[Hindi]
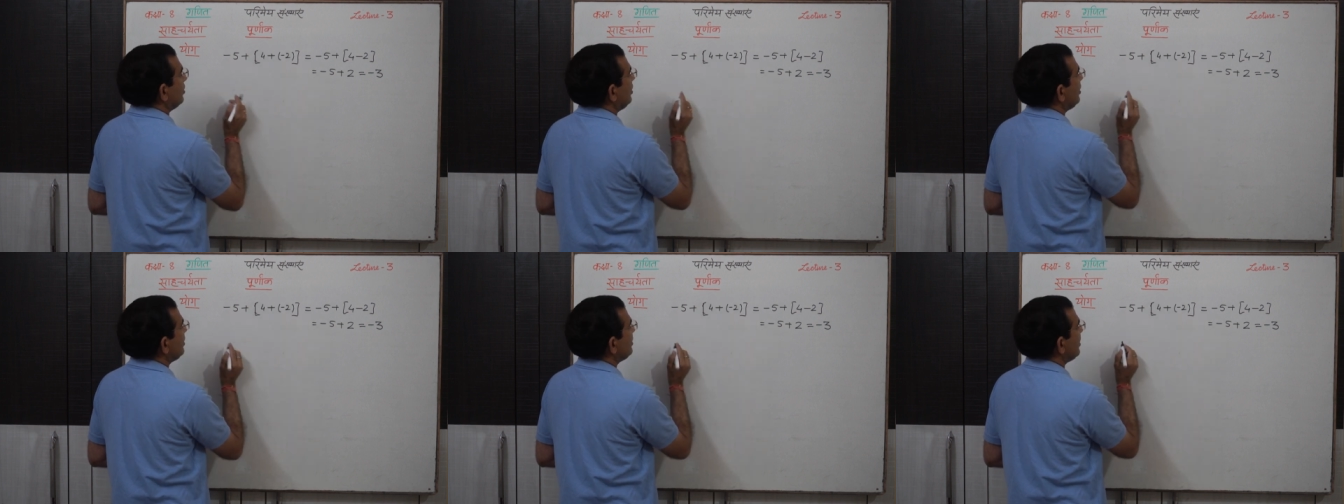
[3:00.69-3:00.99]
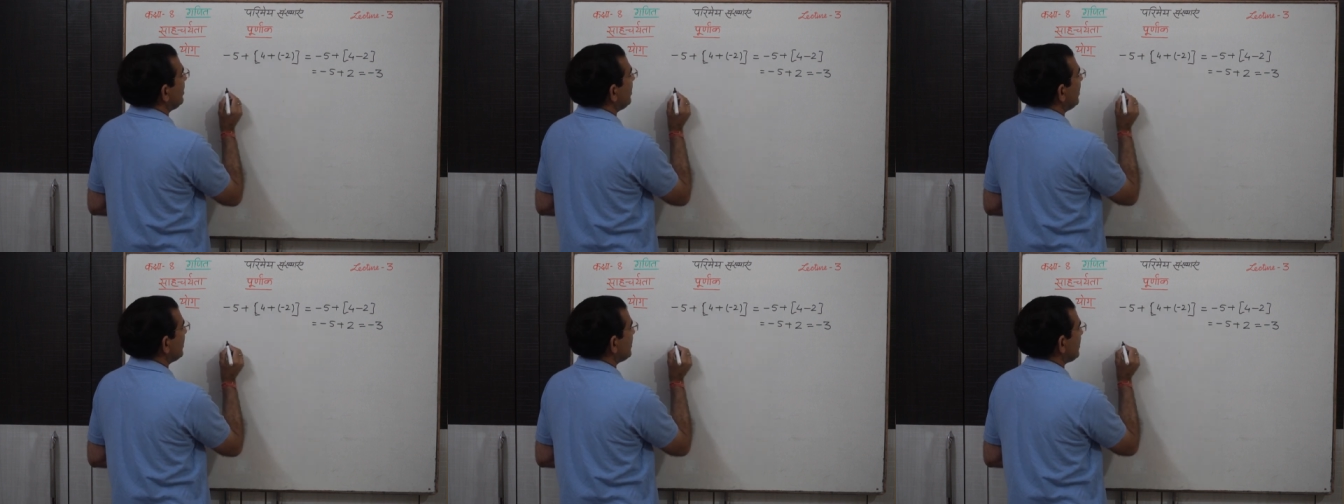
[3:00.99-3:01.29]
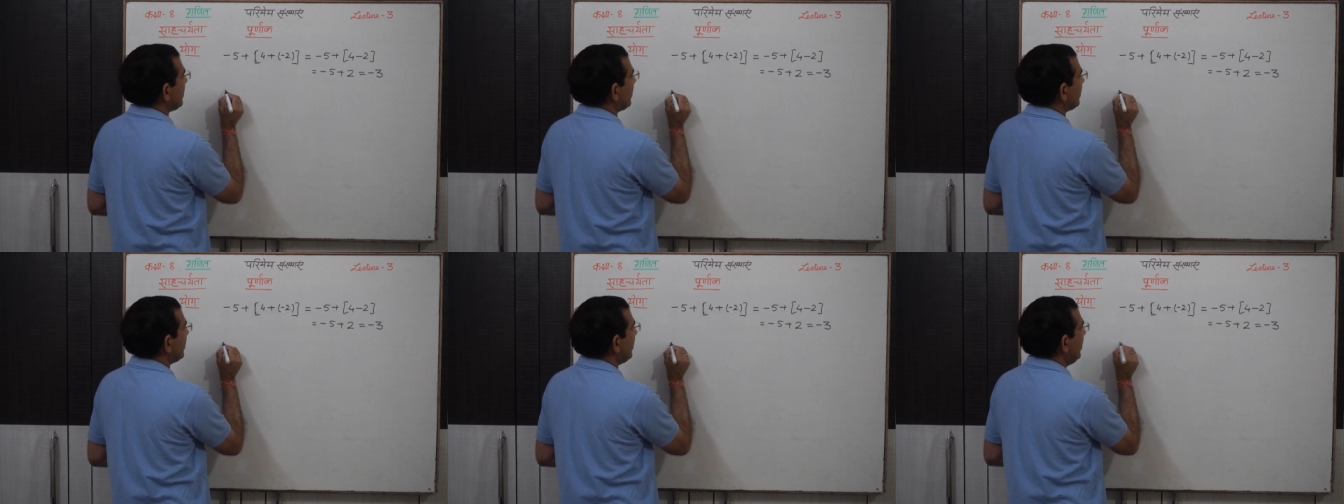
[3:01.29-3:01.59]
तीसरी के
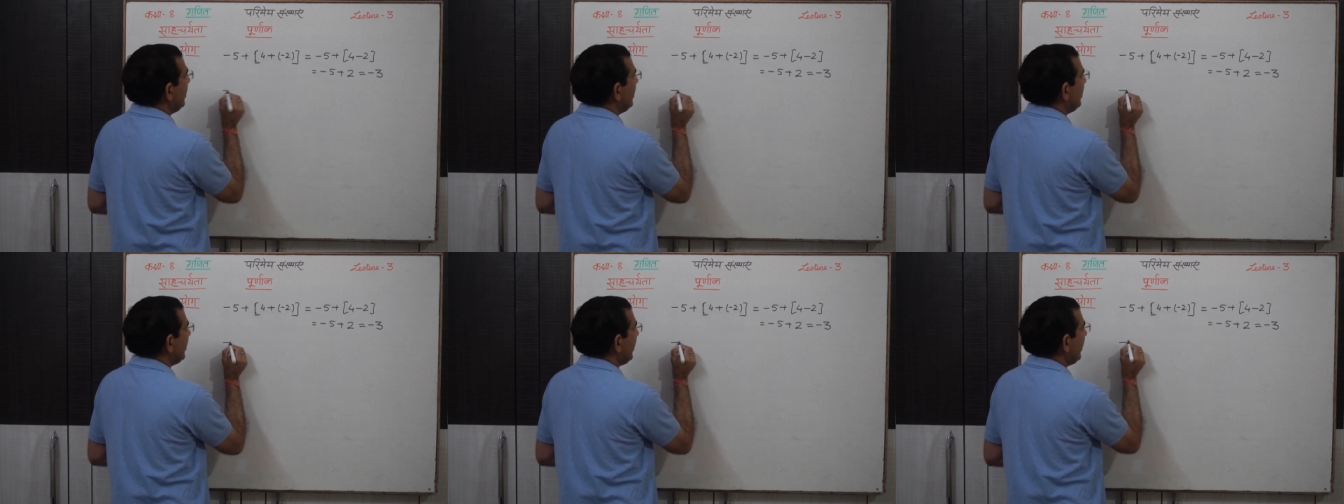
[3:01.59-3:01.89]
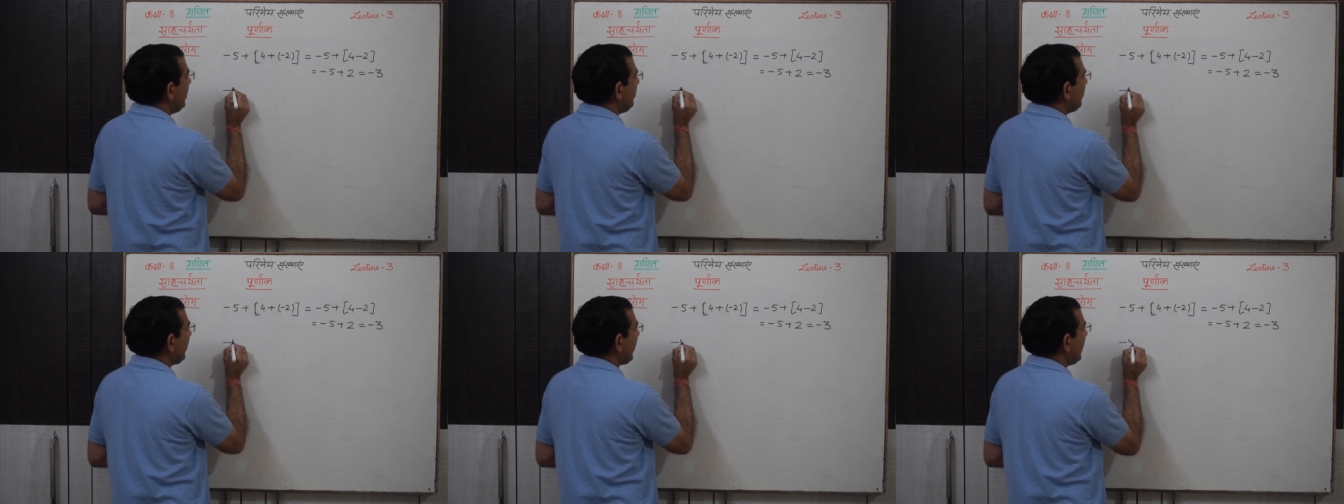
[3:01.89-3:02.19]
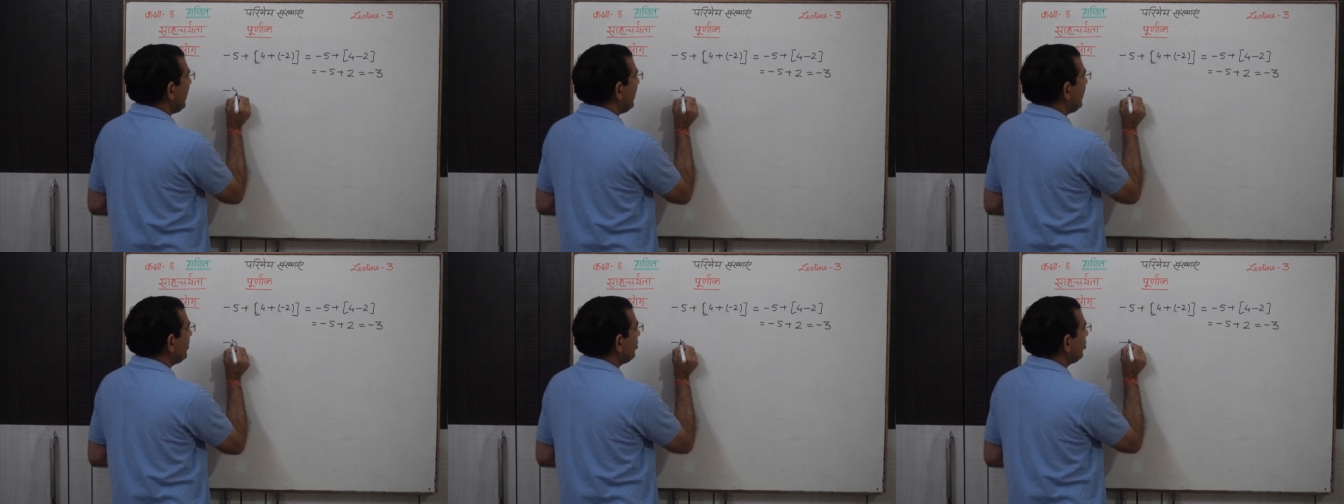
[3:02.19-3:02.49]
साथ यानी
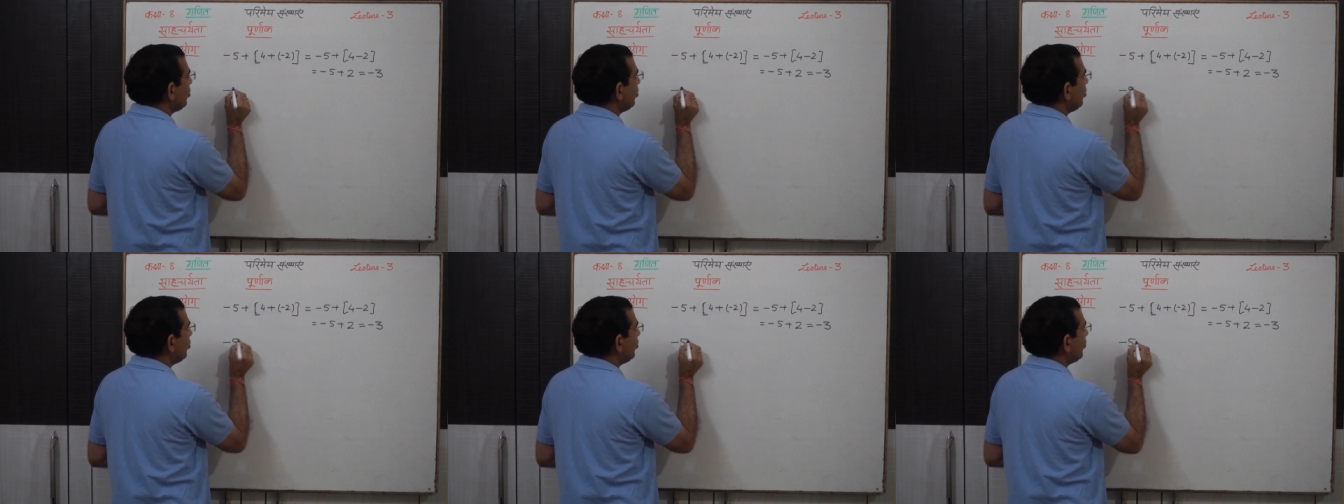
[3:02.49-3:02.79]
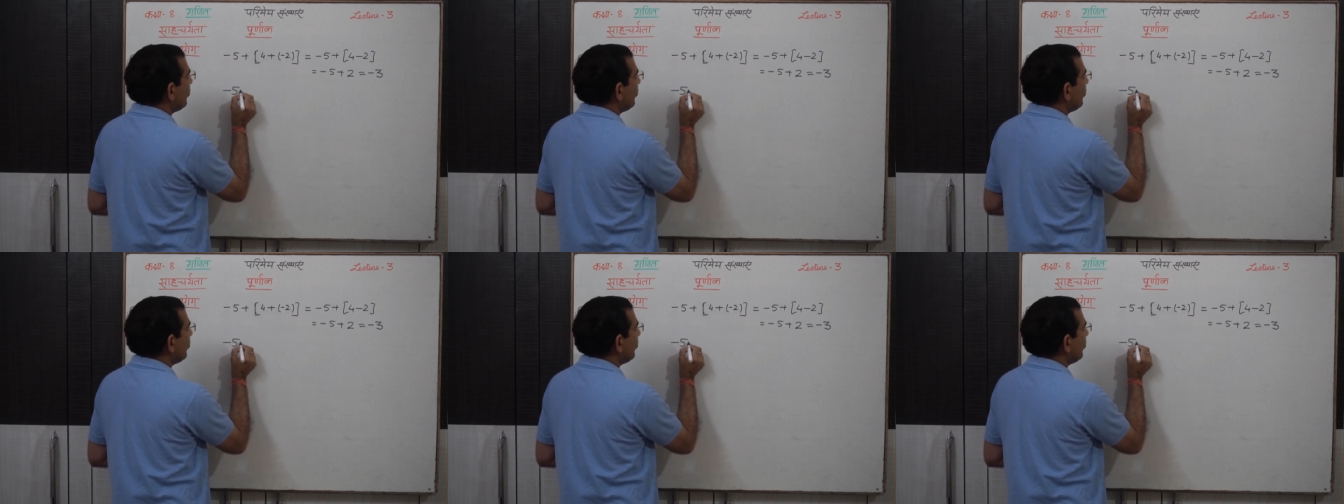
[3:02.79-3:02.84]
पहली दो